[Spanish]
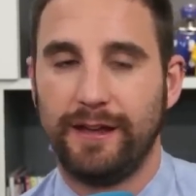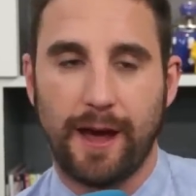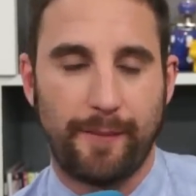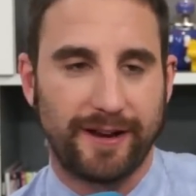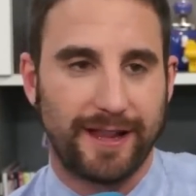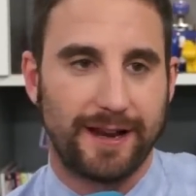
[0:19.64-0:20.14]
y
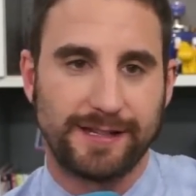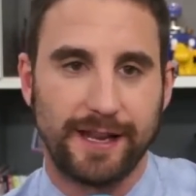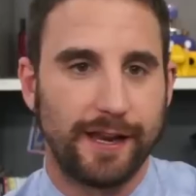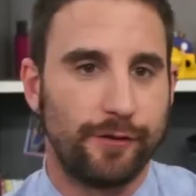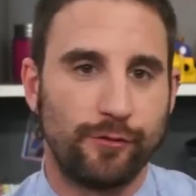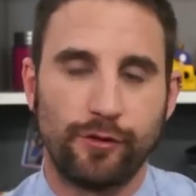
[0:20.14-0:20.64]
aparte al
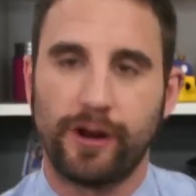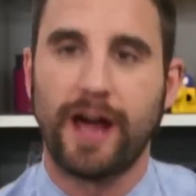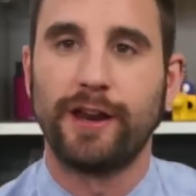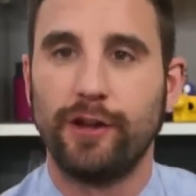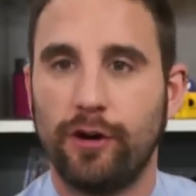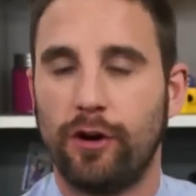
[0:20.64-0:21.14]
ser en un
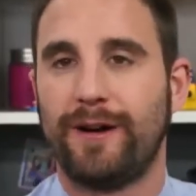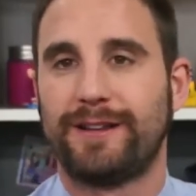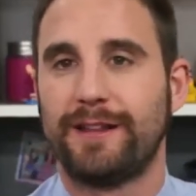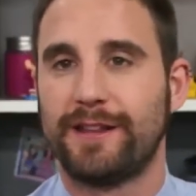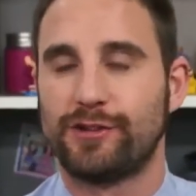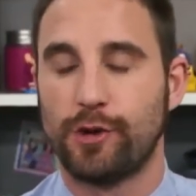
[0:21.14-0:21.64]
horario
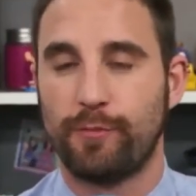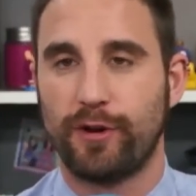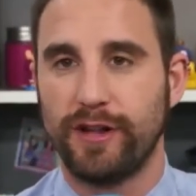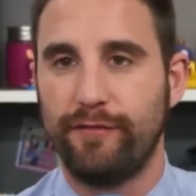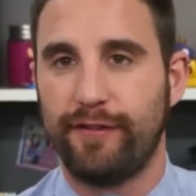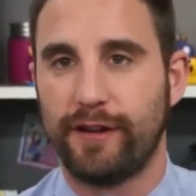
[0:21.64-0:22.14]
bastante
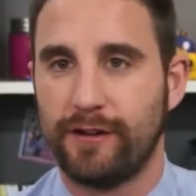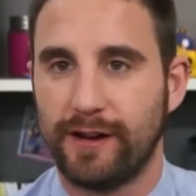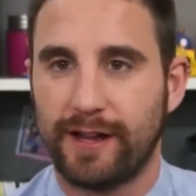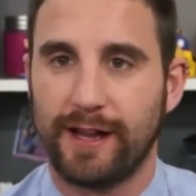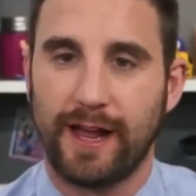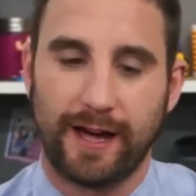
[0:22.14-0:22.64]
soporífero en
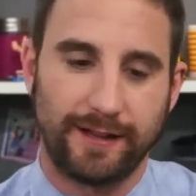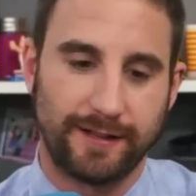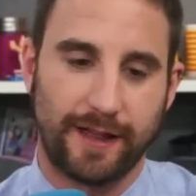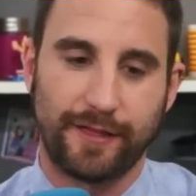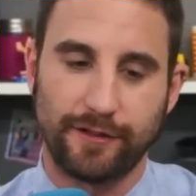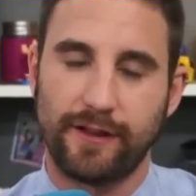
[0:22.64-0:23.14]
el que la gente
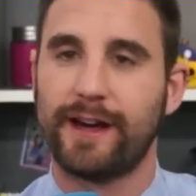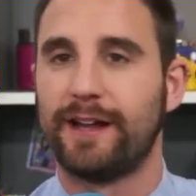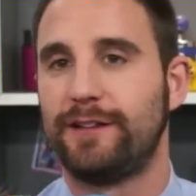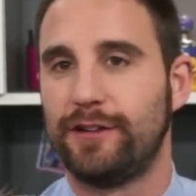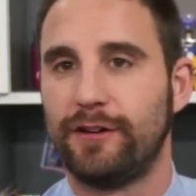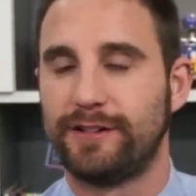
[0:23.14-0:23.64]
está haciendo
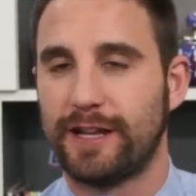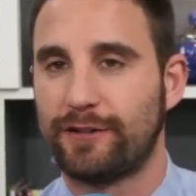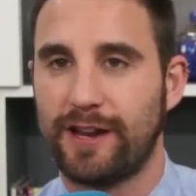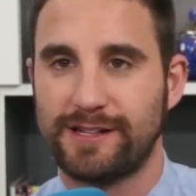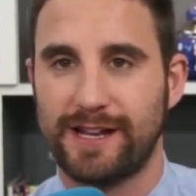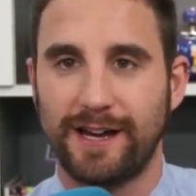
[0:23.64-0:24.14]
digestión y está
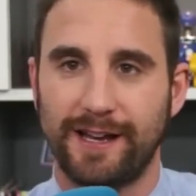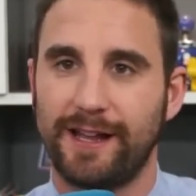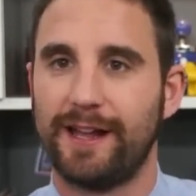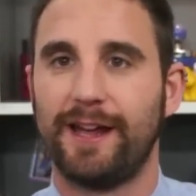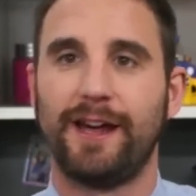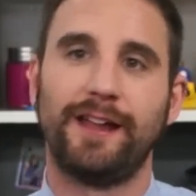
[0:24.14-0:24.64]
toda la sangre